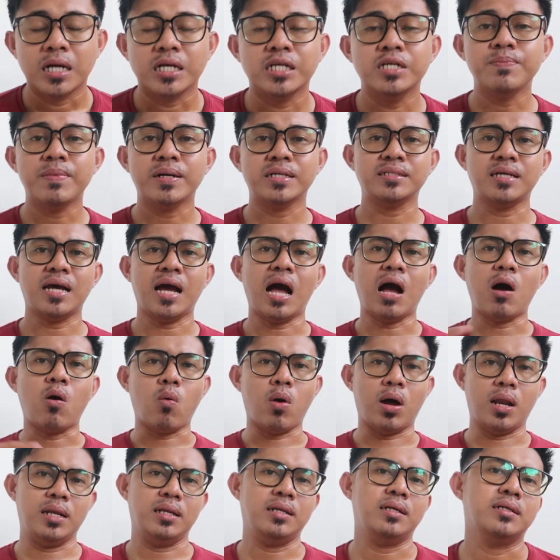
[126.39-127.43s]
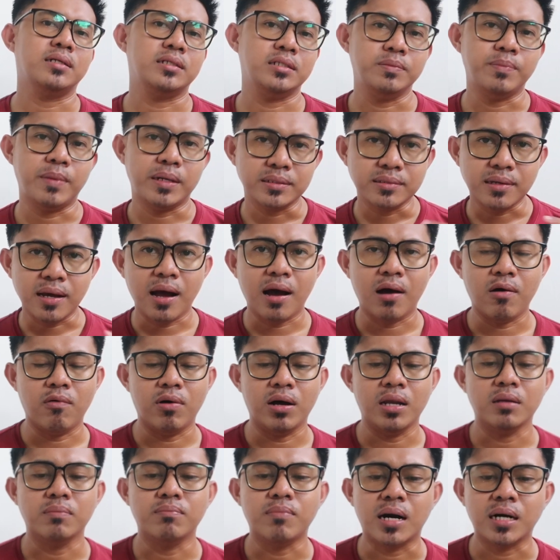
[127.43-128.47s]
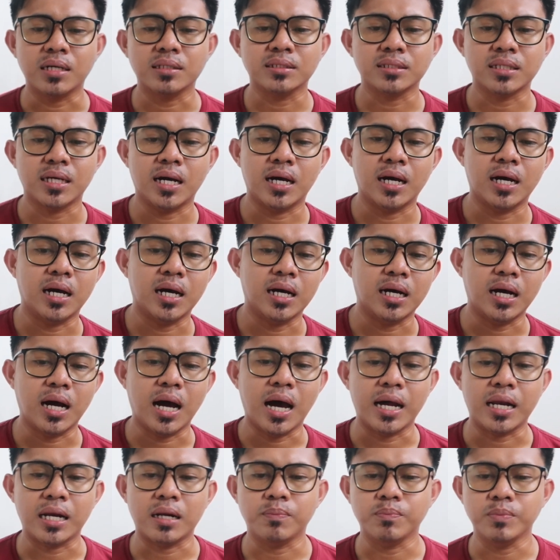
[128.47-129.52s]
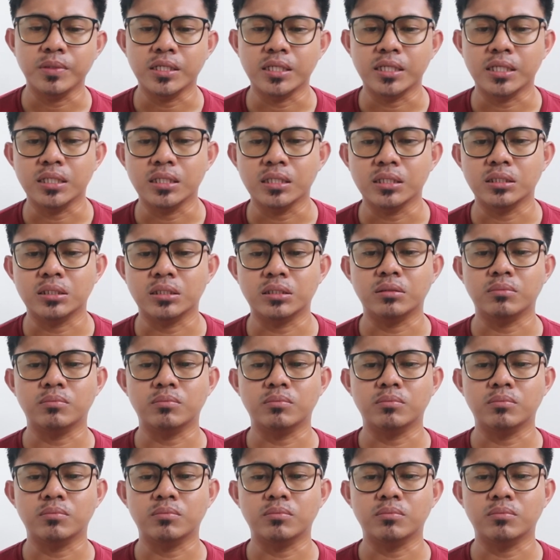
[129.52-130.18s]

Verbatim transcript: di masa awal di masa awal bangsa Arab ini